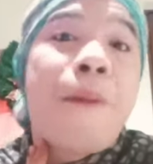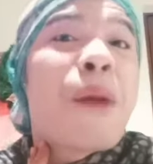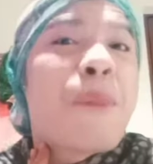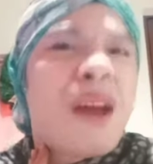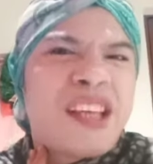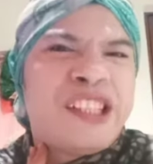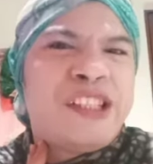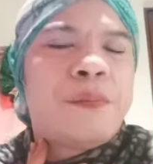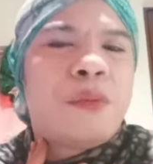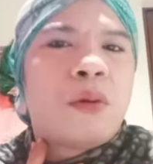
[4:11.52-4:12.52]

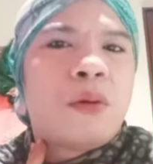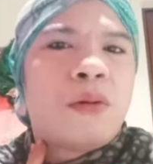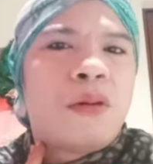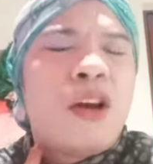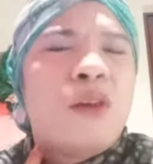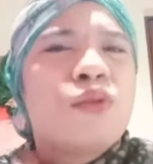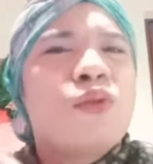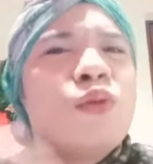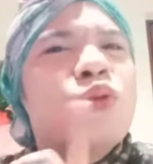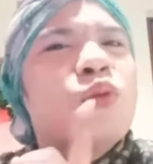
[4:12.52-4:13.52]
mabalahibo. Gustong gusto